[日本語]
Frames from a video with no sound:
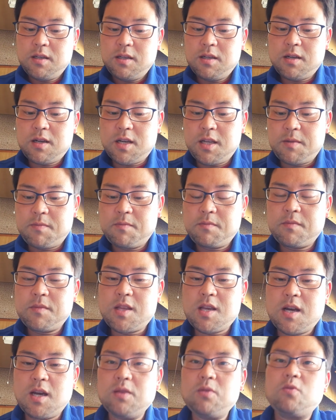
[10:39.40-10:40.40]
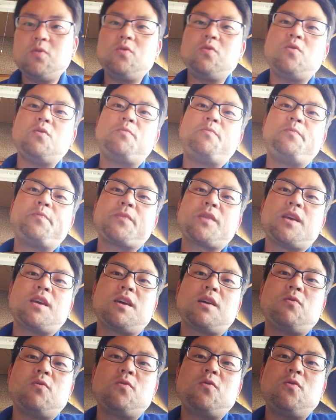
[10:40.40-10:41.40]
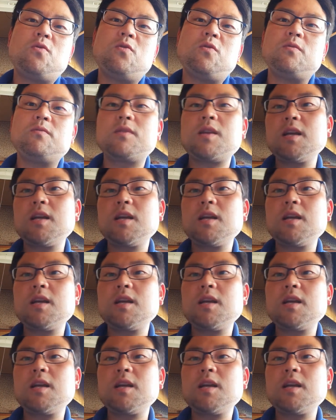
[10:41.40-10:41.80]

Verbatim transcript: はい。で、あと、ここ、